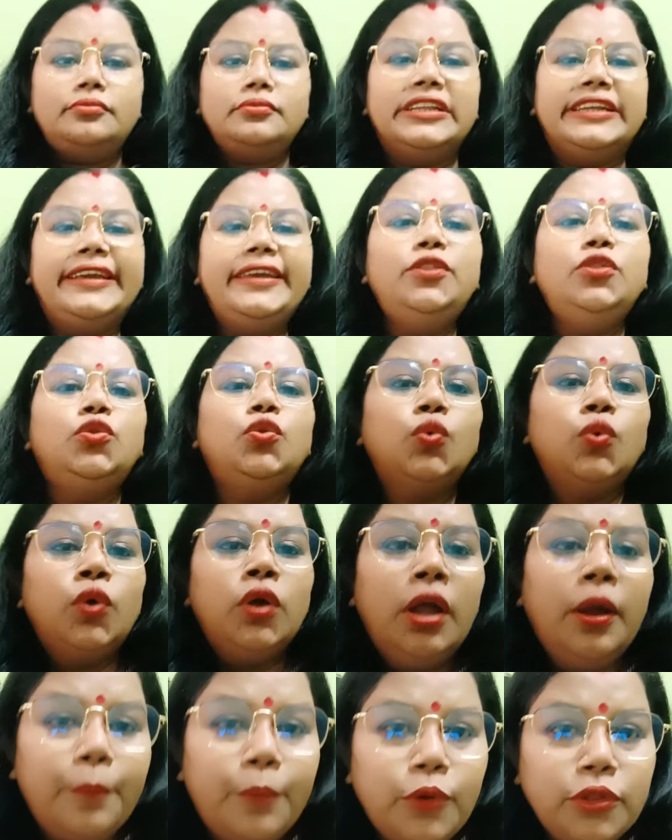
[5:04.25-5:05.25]
কিন্তু
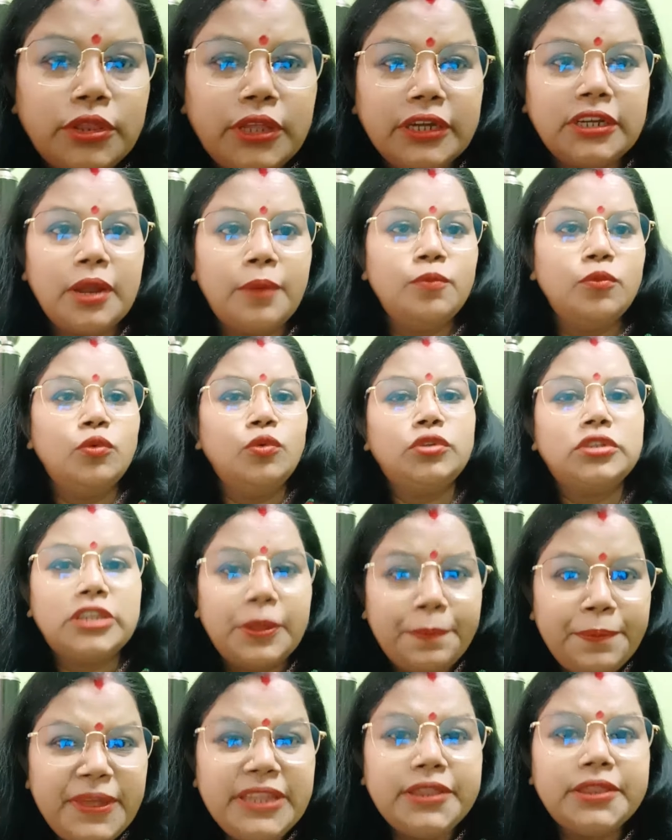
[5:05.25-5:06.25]
প্রত্যেকটা মুহূর্তে
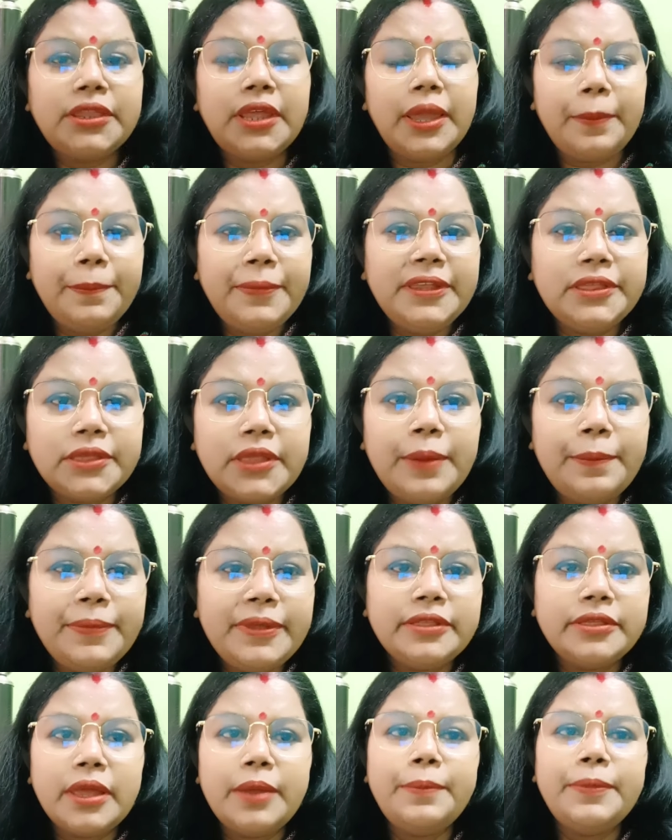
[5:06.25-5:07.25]
মিথ্যে মিথ্যে
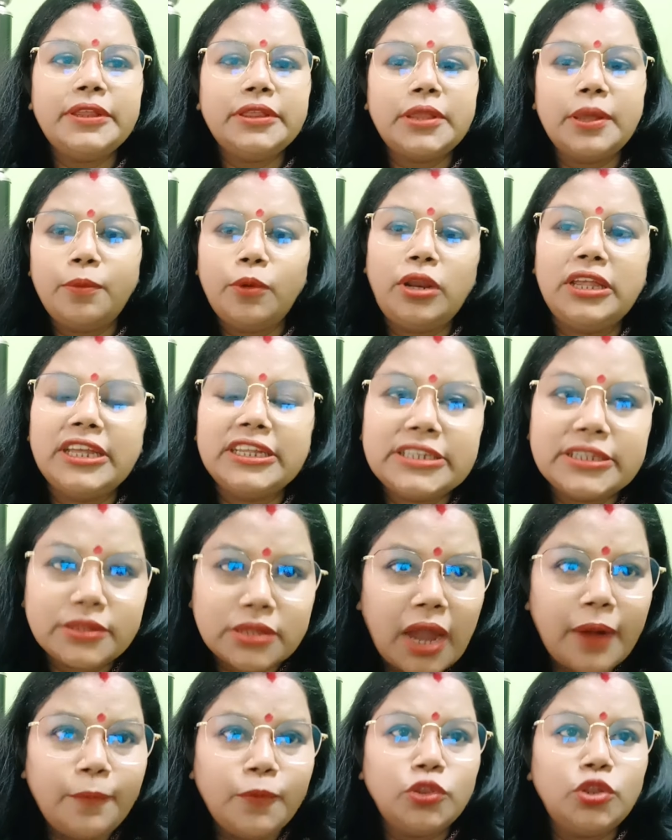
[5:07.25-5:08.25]
মিথ্যে মিথ্যে বলে যাচ্ছে
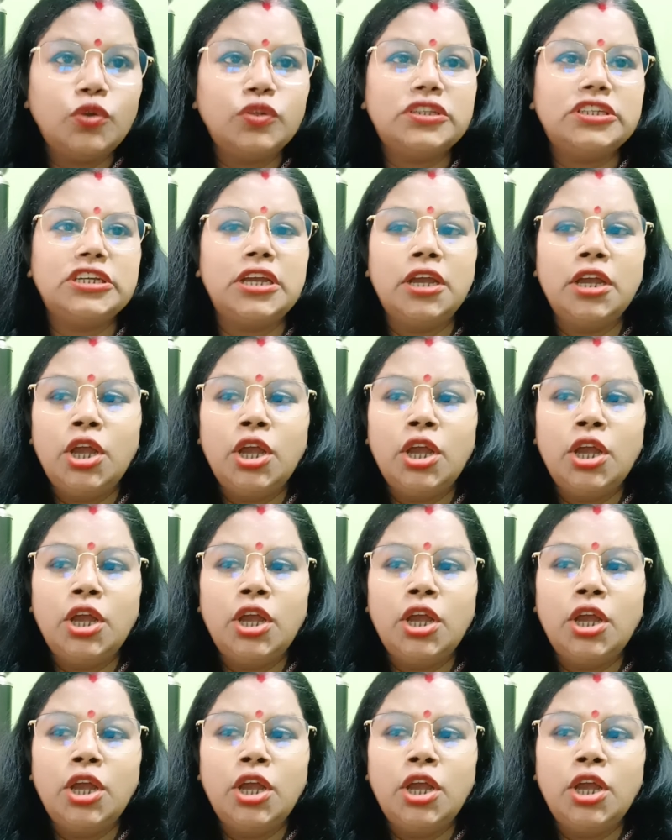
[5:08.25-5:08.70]
তার মধ্যে হচ্ছে